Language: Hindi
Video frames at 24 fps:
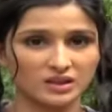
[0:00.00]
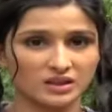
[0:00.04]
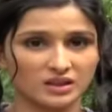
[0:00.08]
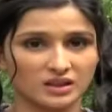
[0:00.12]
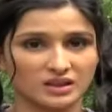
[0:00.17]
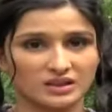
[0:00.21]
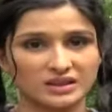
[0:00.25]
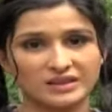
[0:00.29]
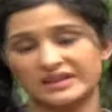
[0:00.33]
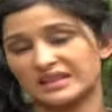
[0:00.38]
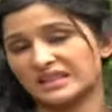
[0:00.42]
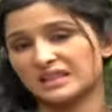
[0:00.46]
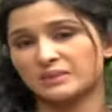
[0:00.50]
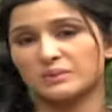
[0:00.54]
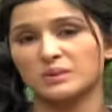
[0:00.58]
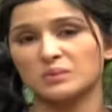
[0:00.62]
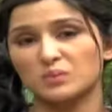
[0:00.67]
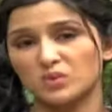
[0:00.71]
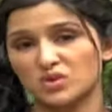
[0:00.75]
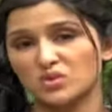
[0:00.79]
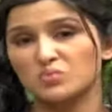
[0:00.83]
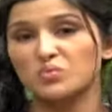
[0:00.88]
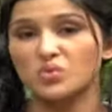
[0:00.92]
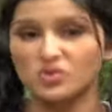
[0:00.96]
डर गई थी वैसे
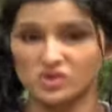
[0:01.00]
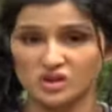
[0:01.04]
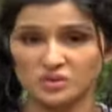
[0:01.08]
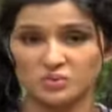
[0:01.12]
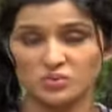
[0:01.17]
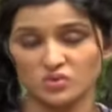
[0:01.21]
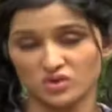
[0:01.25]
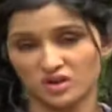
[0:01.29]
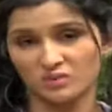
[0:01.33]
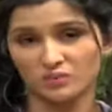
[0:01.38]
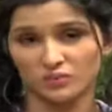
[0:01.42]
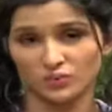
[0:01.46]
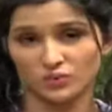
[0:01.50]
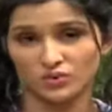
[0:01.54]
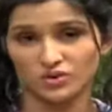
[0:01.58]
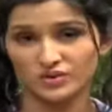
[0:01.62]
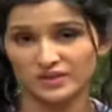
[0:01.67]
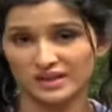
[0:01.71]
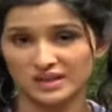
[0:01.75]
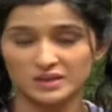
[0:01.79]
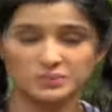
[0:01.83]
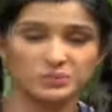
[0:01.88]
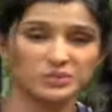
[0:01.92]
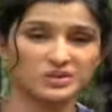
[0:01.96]
भी मुझे मोटी मोटी
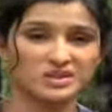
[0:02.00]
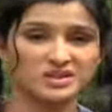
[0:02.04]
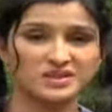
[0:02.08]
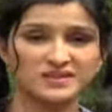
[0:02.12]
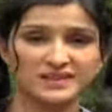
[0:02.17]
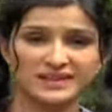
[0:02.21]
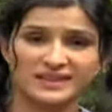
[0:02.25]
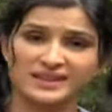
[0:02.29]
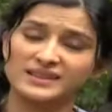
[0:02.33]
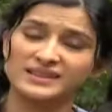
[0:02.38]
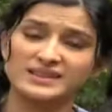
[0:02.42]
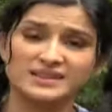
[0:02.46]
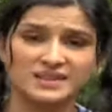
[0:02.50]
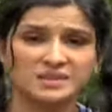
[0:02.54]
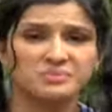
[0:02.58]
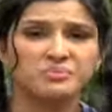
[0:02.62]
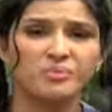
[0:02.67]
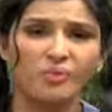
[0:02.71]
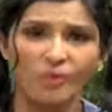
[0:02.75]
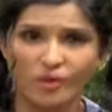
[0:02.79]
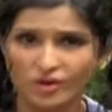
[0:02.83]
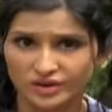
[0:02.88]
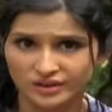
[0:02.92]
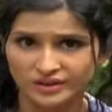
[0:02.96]
मूछ वाले पुलिस वाले अंकल से
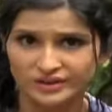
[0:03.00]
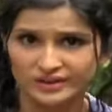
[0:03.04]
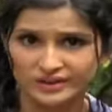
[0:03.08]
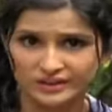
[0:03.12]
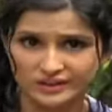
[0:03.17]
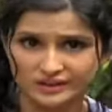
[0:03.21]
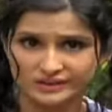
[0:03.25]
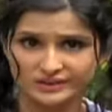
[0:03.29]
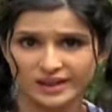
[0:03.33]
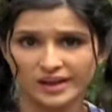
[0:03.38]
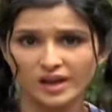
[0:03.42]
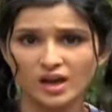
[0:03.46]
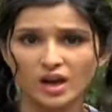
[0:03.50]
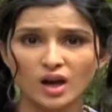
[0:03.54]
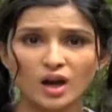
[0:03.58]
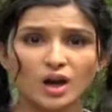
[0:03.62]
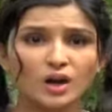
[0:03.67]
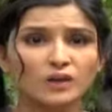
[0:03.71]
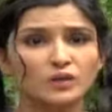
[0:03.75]
बहुत डर लगता है